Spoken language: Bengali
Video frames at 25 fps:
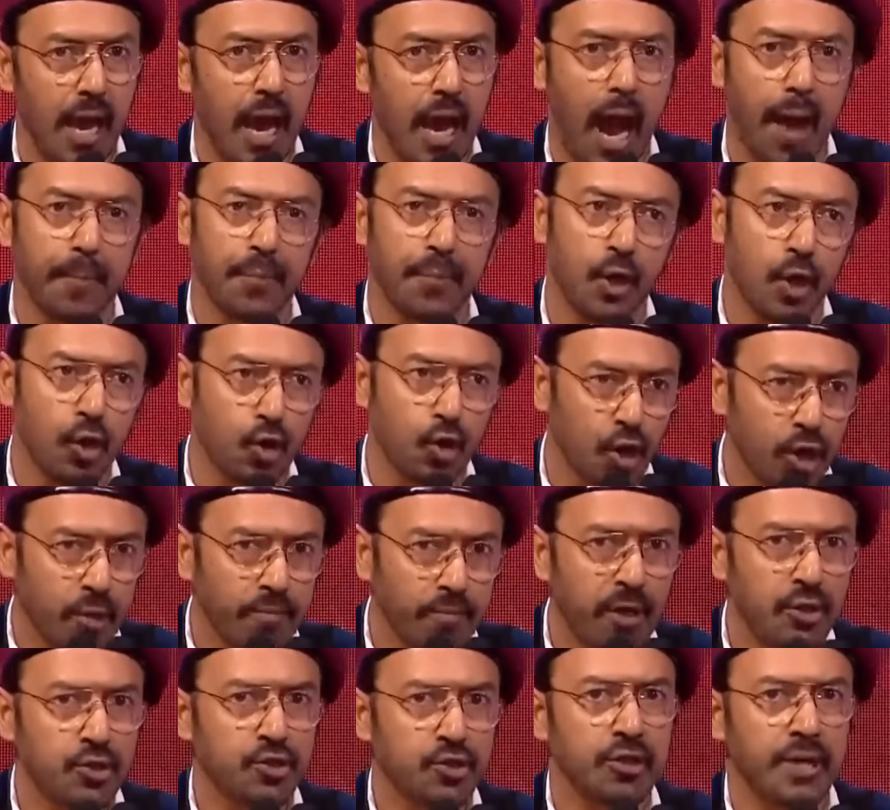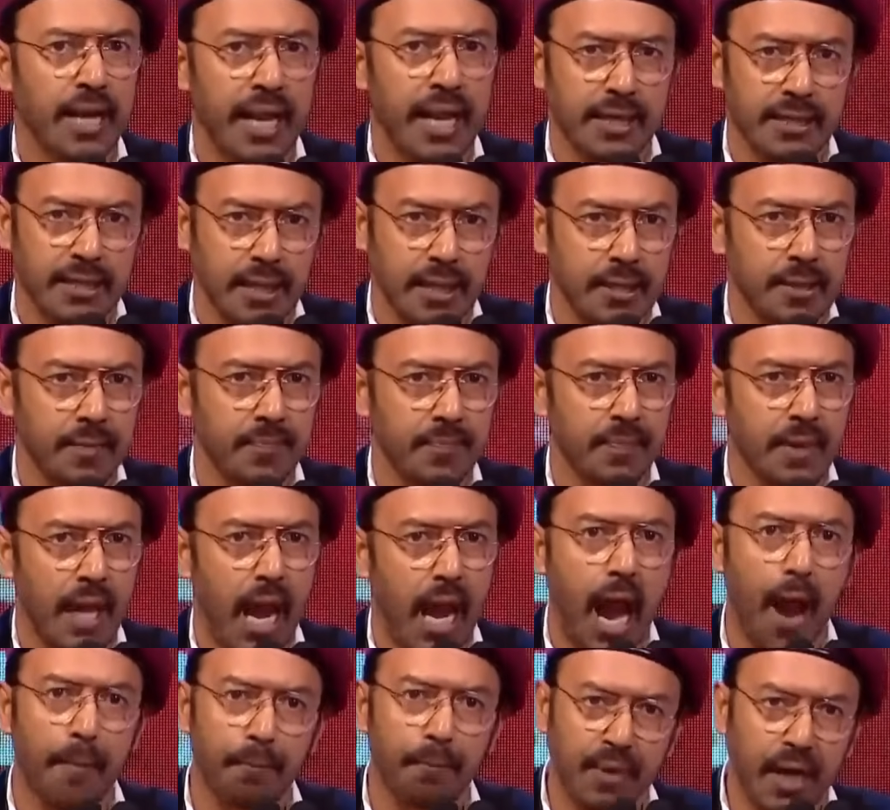আপনি ওই গরিব মানুষদের একদিন
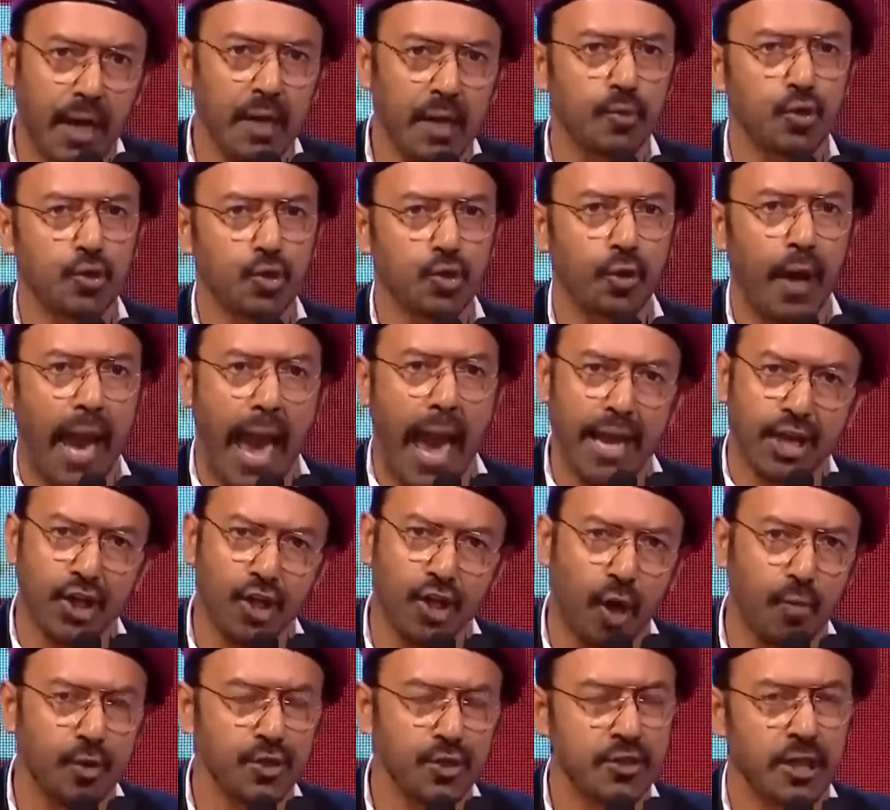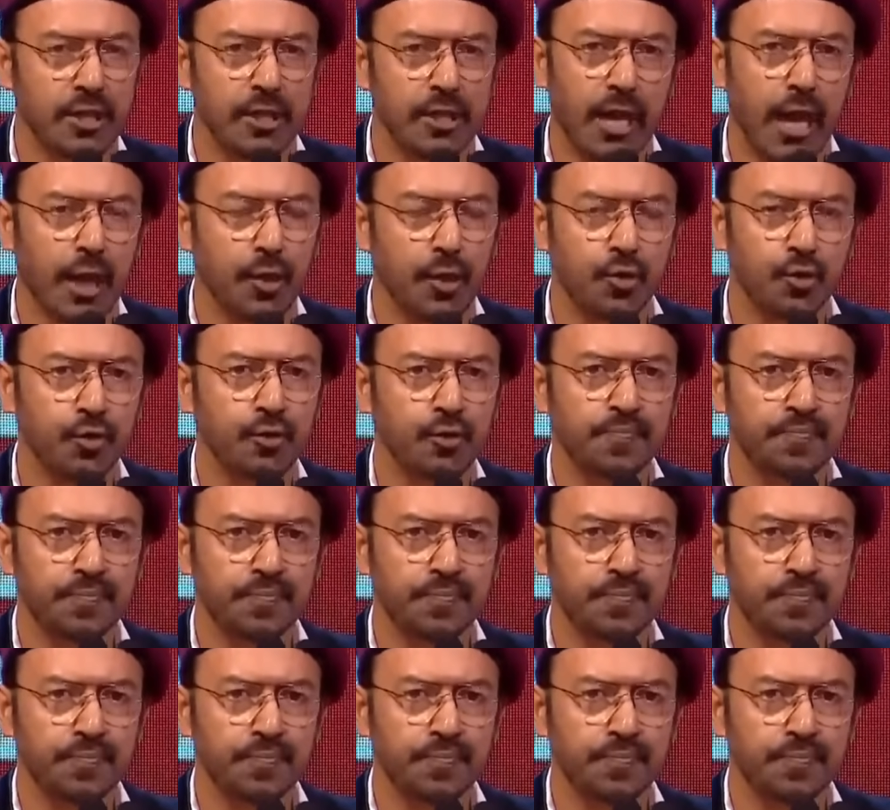আপনার মতো একই অবস্থানে রাখুন